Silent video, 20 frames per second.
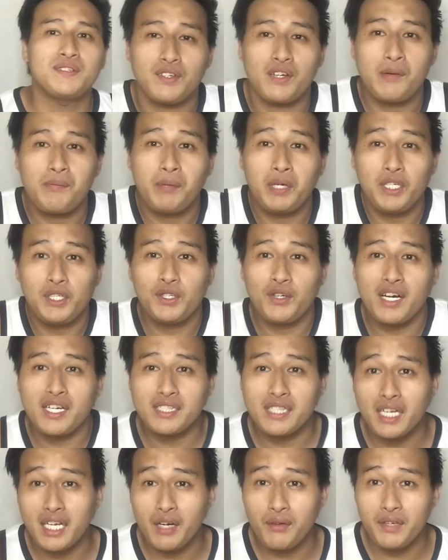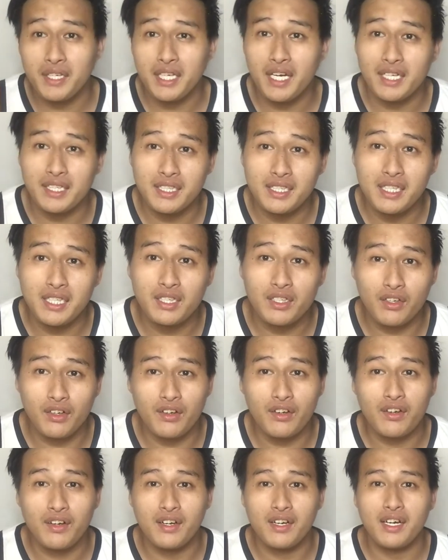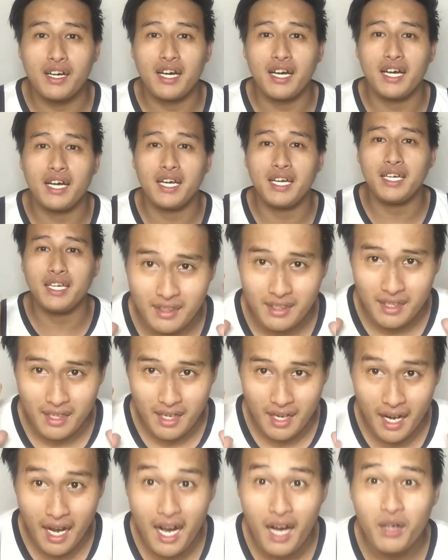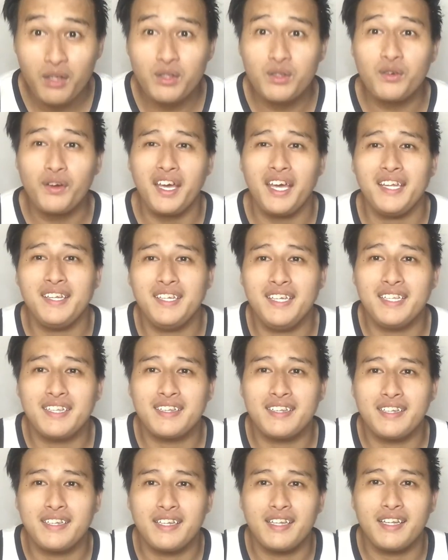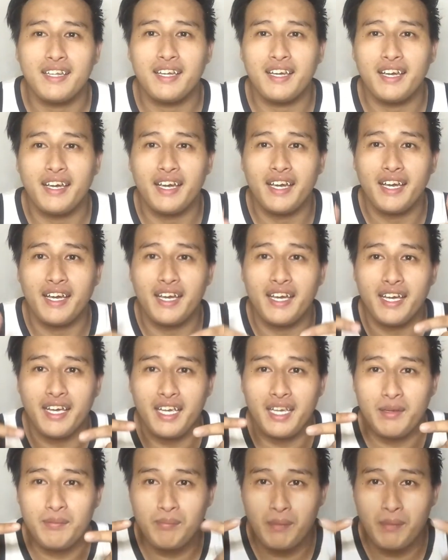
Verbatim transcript: So, ang video ang gagawin natin ito ay how to edit a